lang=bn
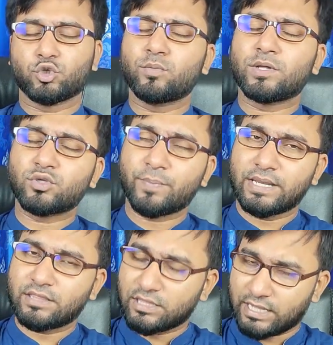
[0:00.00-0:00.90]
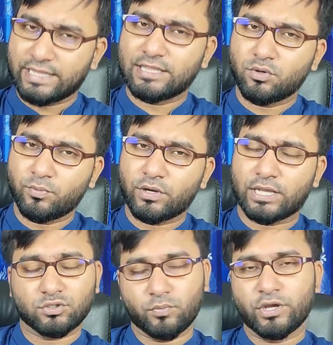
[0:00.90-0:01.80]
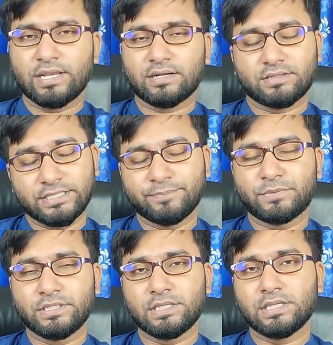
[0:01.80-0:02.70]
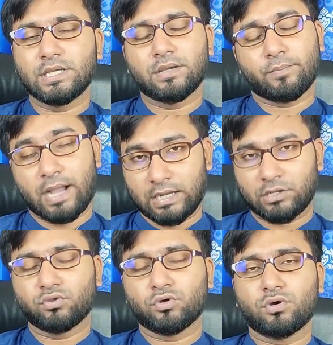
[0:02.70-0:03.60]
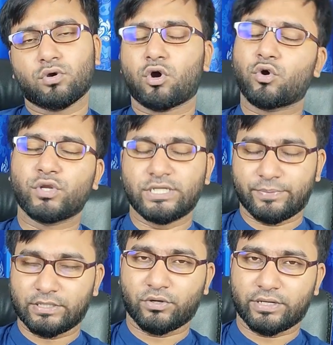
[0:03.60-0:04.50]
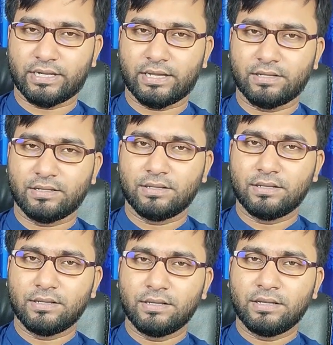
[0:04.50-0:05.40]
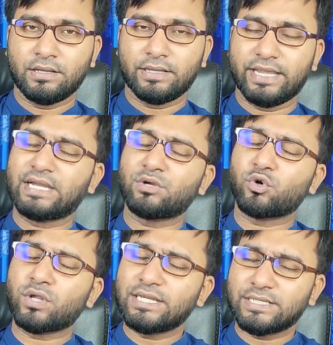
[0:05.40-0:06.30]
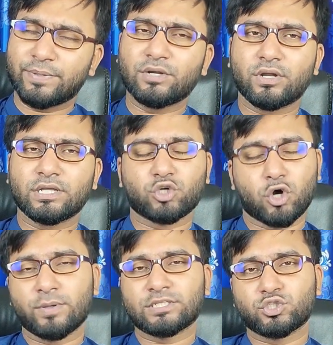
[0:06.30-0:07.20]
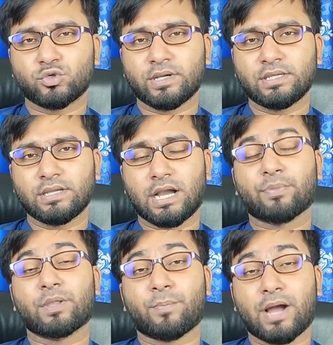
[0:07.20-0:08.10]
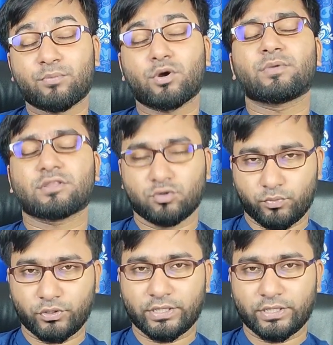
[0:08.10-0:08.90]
শুধুমাত্র পেনিসের সাইজের উপর একজন মহিলার তৃপ্তি বা আনন্দ কখনোই ডিপেন্ড করে না এটা টোটালি ডিপেন্ড করে সহবাসের সময় আপনার পারফরমেন্সের